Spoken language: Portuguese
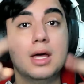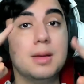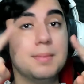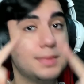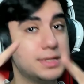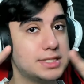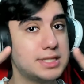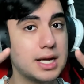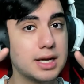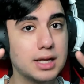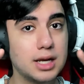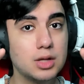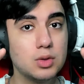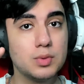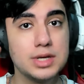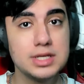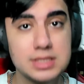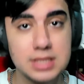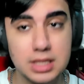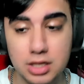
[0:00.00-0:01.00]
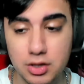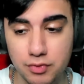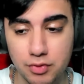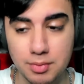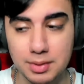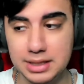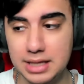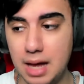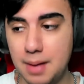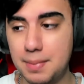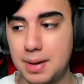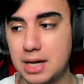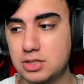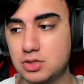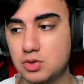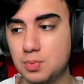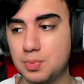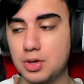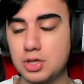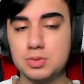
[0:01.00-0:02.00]
Me segue lá no Insta que eu vou mandar abraço
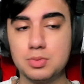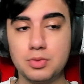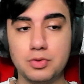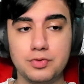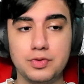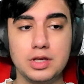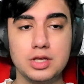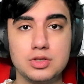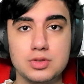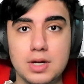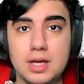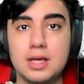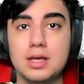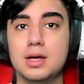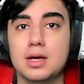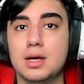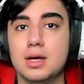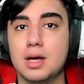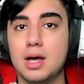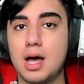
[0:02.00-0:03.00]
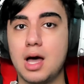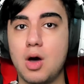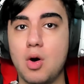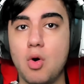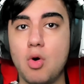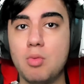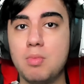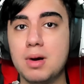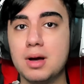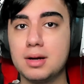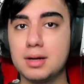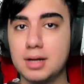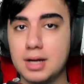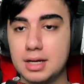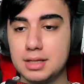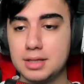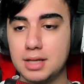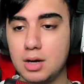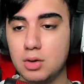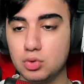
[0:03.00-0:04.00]
no próximo vídeo, hein? Arroba
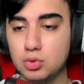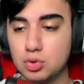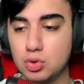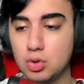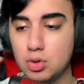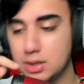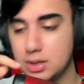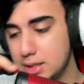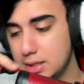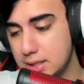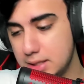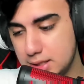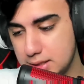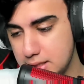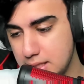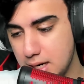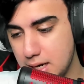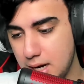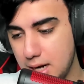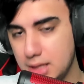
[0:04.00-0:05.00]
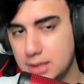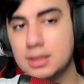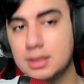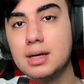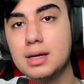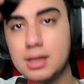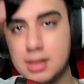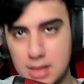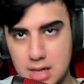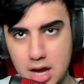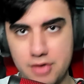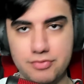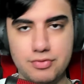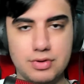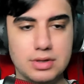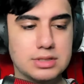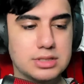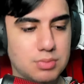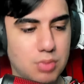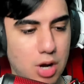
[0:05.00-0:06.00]
canal do underline
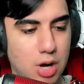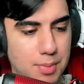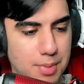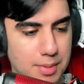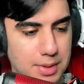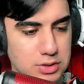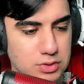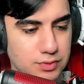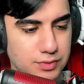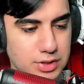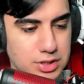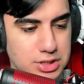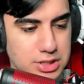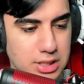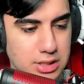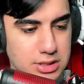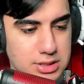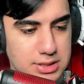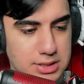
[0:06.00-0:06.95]
Rafa. Bora para mais um vídeo, gente.